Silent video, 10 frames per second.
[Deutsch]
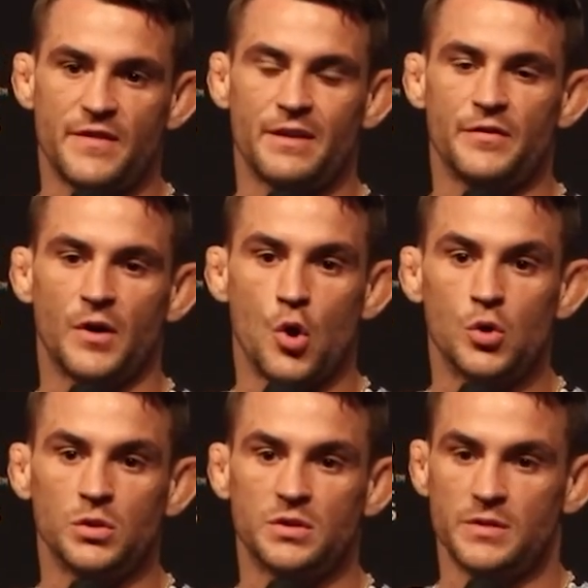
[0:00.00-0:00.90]
Wir wissen
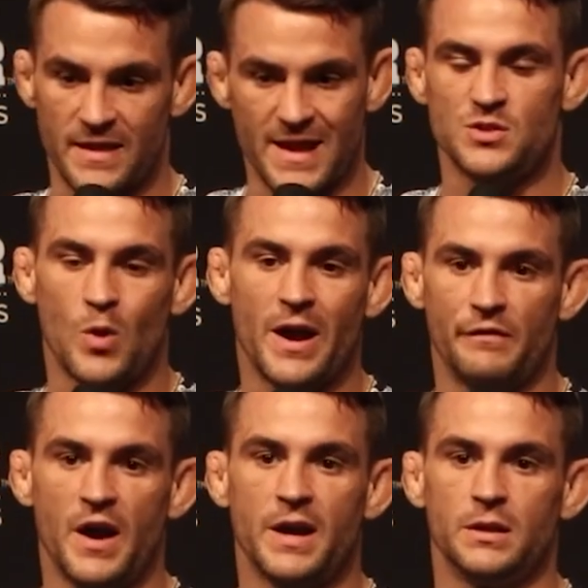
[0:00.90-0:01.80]
nicht, wie sich seine
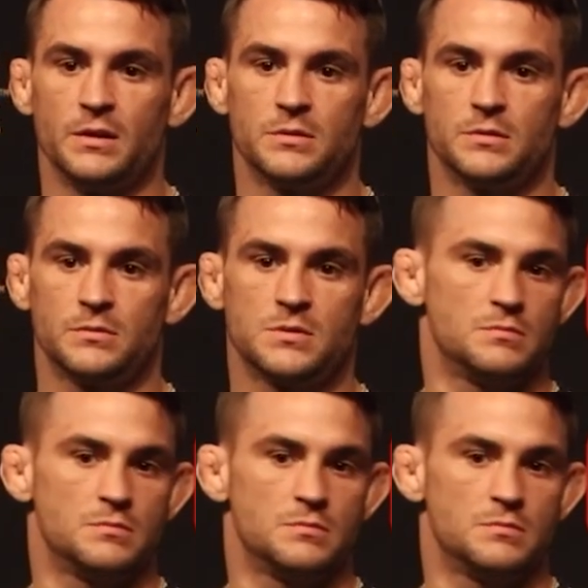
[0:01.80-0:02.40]
Ausdauer verbessert hat.